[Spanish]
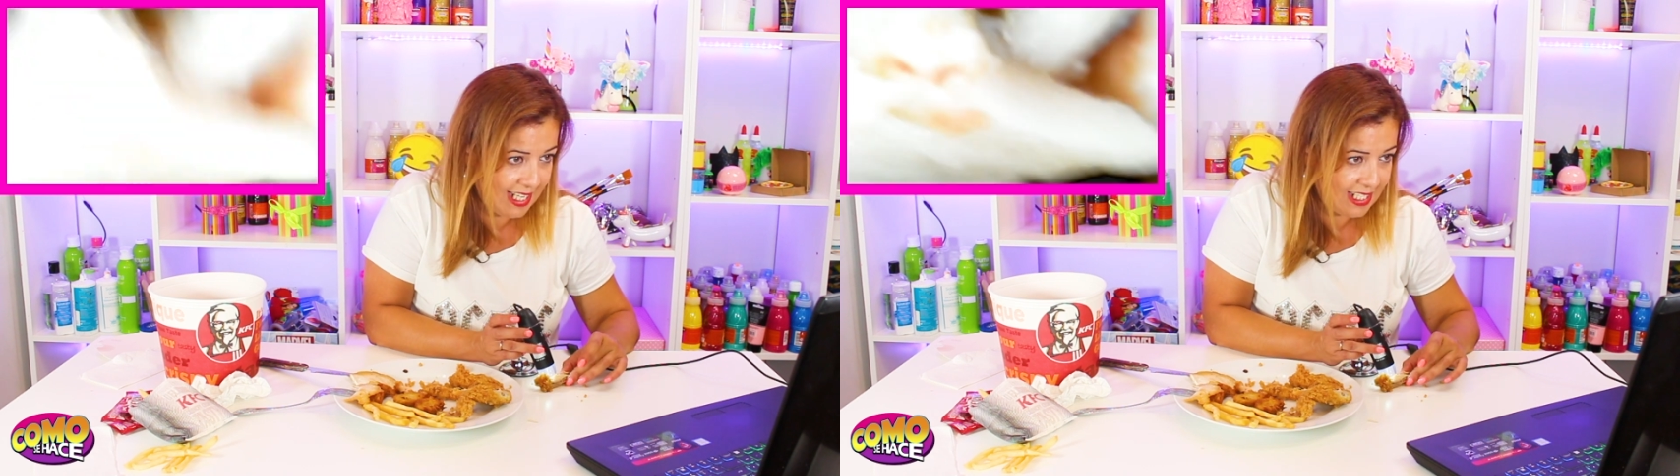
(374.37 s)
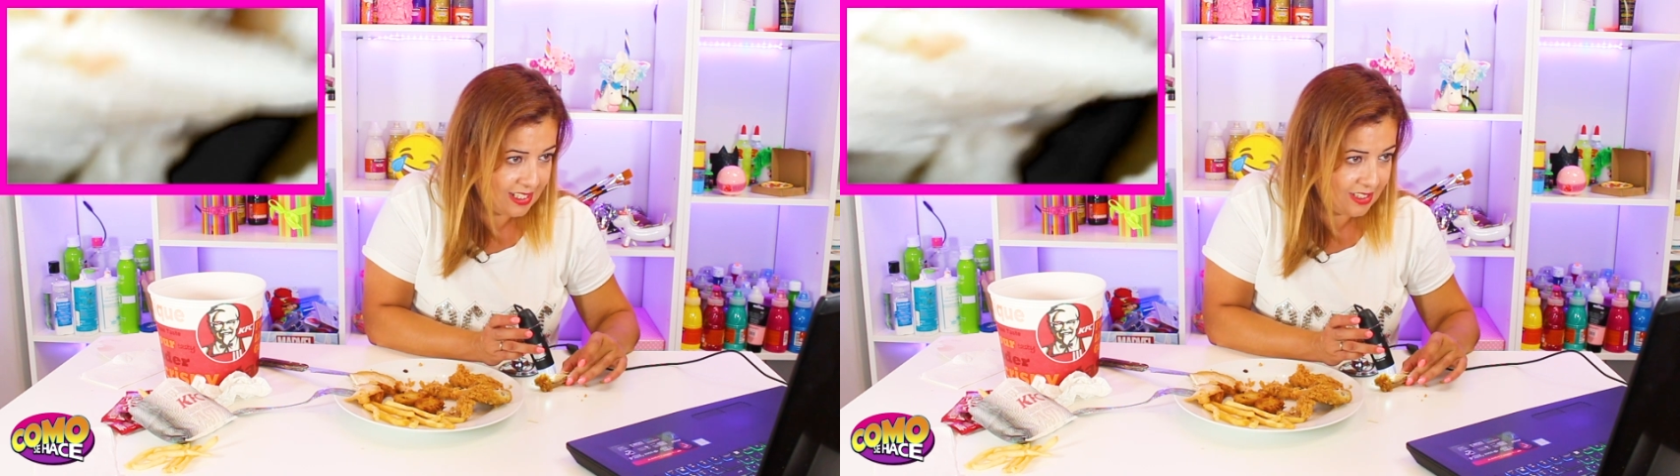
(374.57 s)

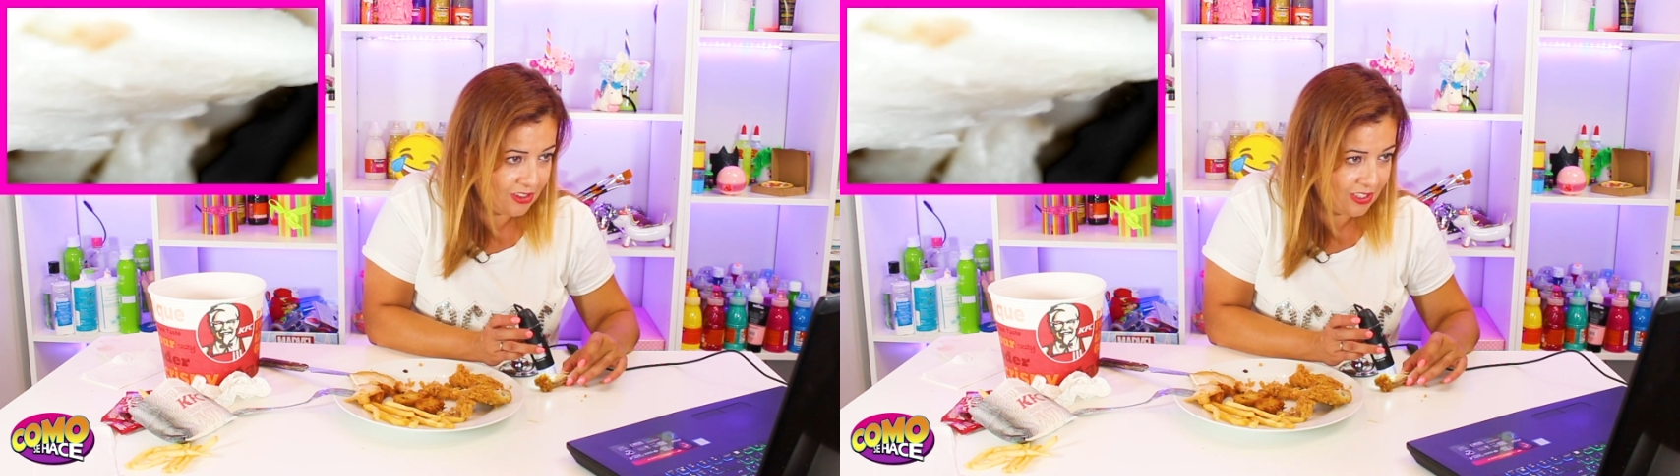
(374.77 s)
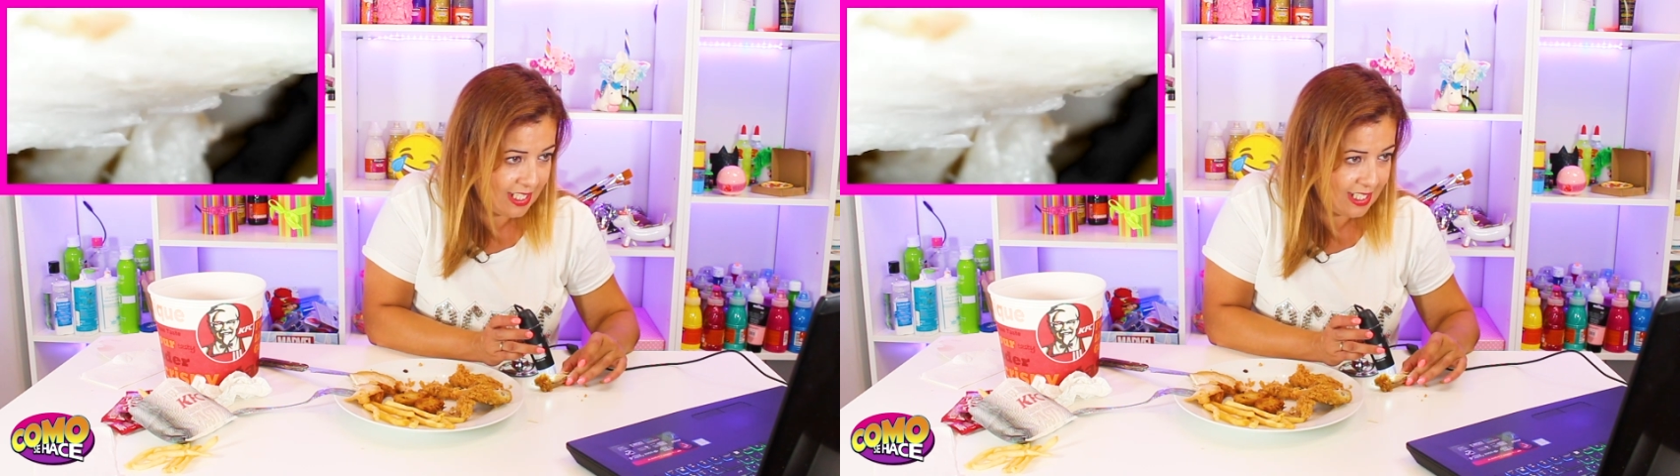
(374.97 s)

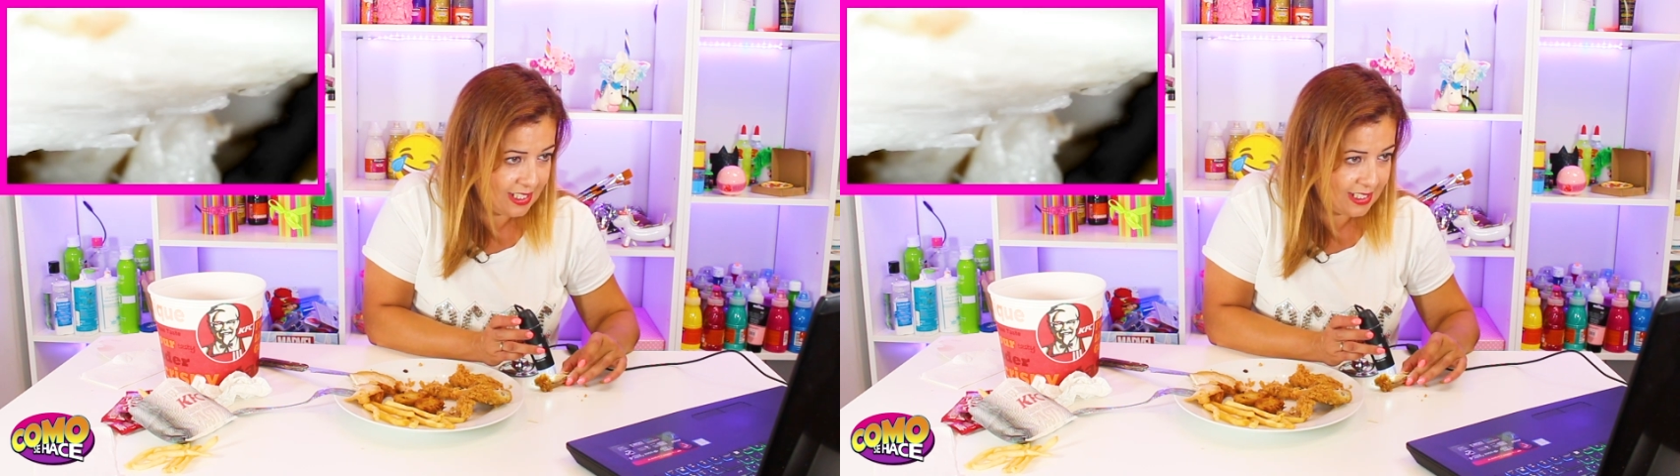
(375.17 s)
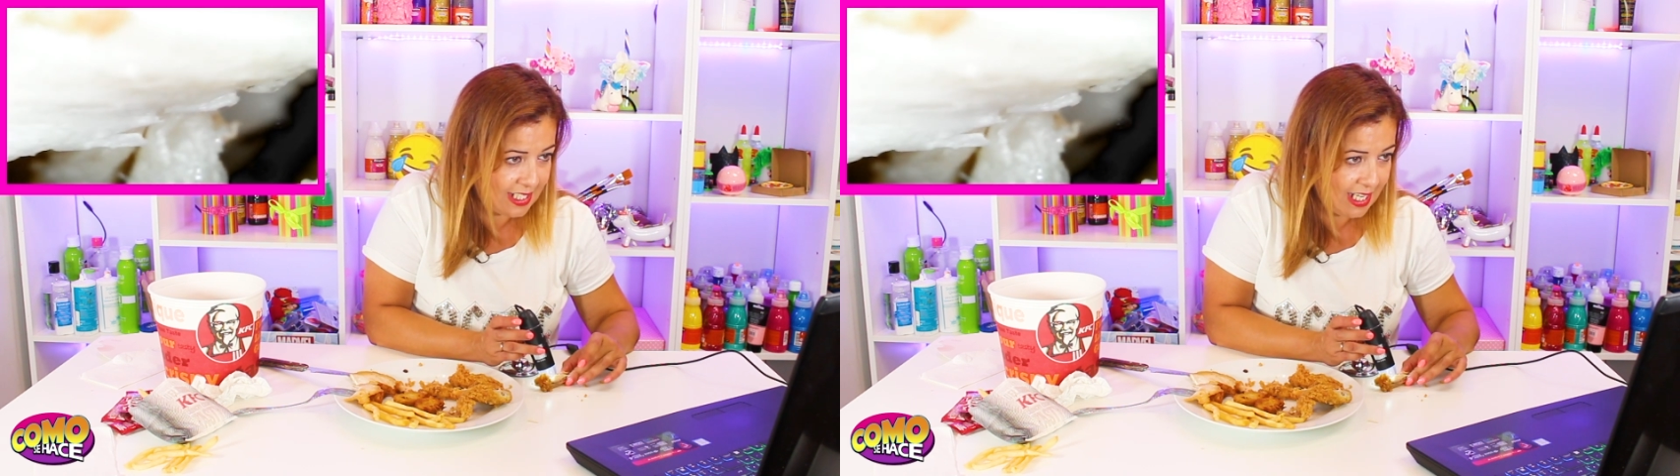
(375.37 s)
Esto
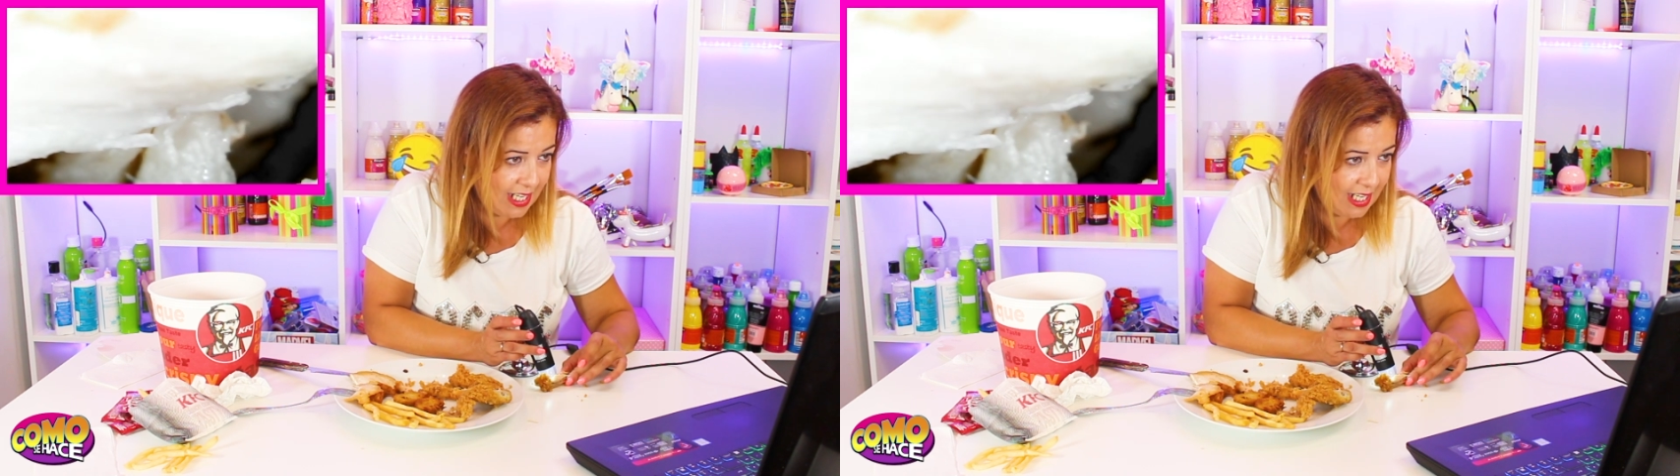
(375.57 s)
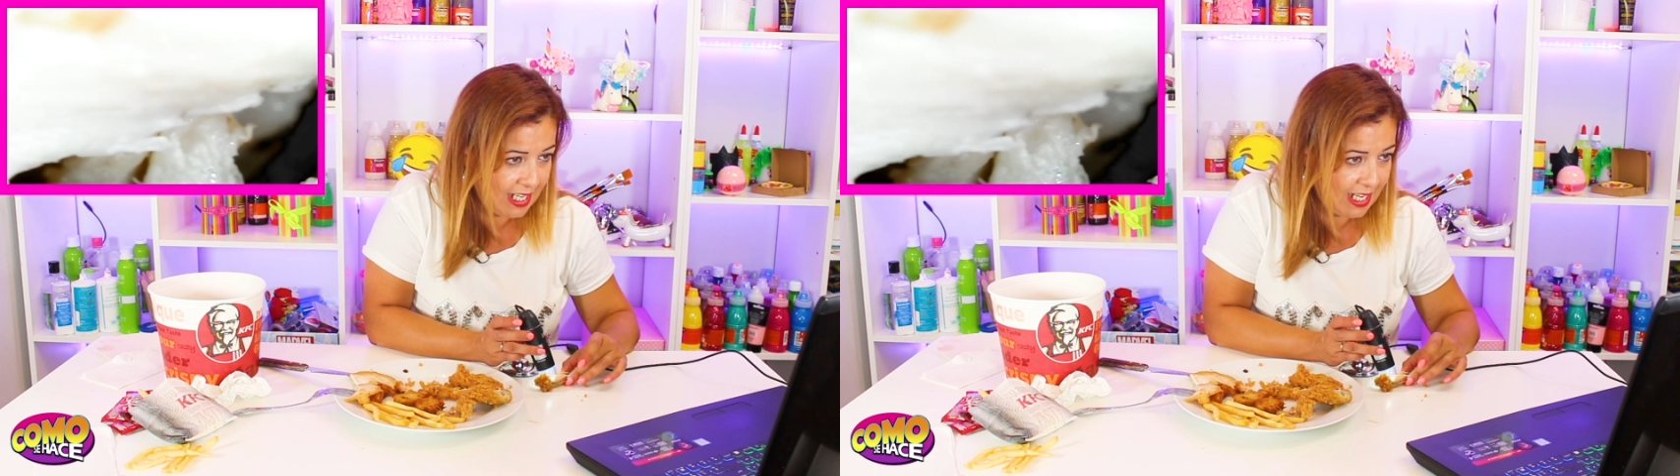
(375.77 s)
es
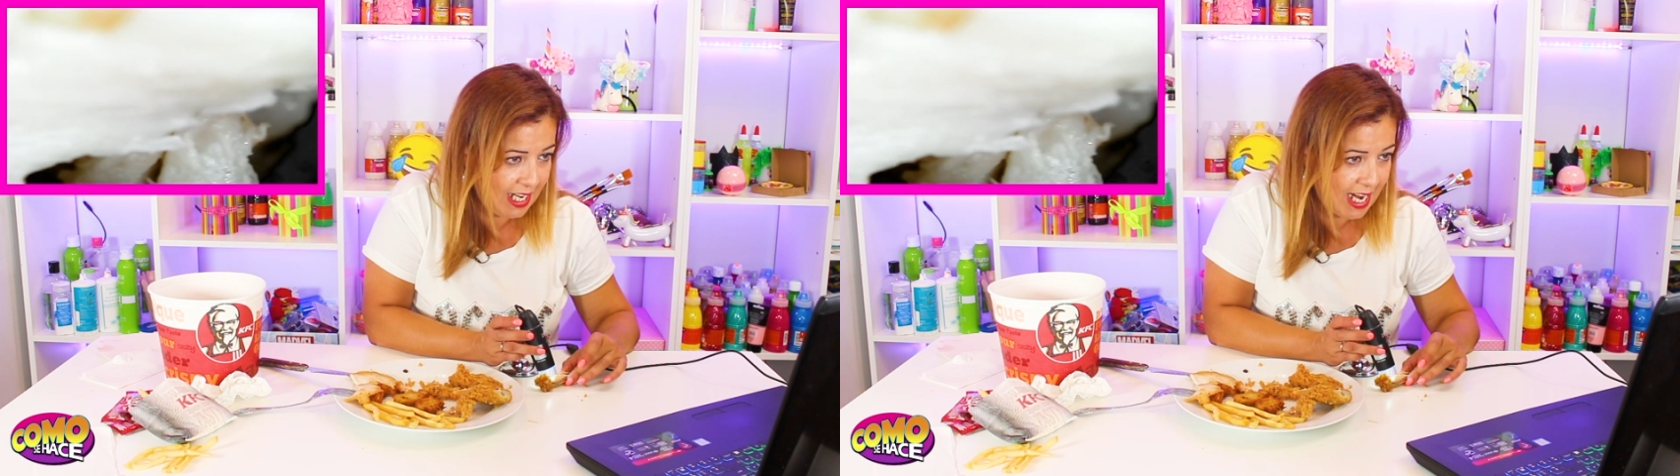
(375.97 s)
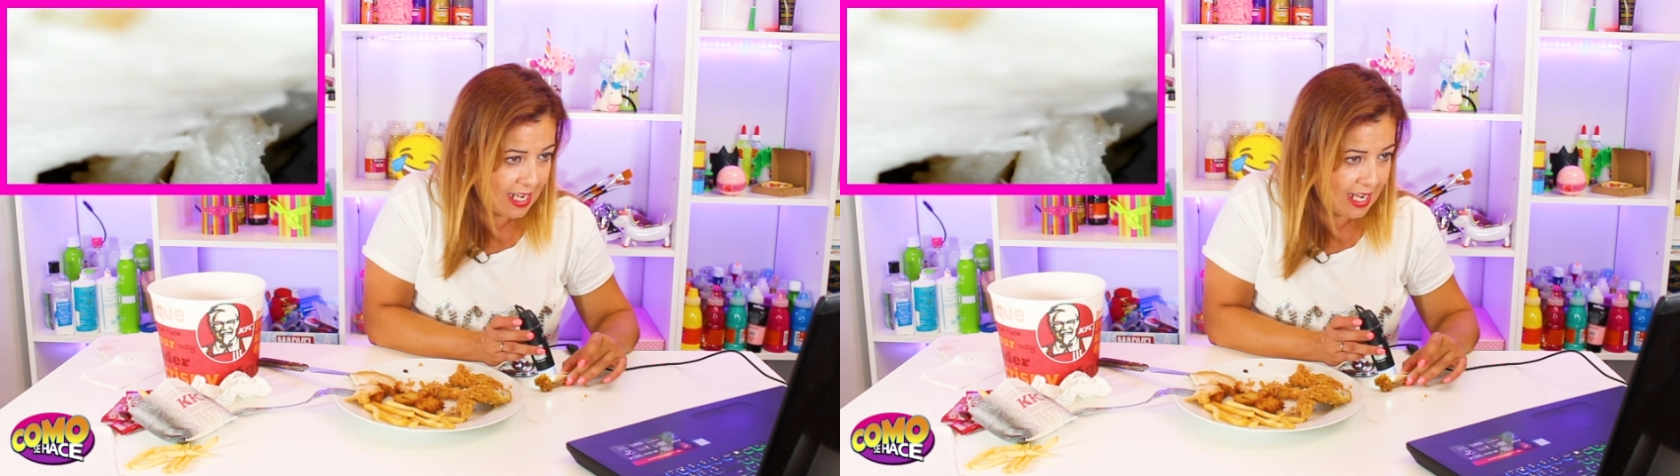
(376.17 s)
la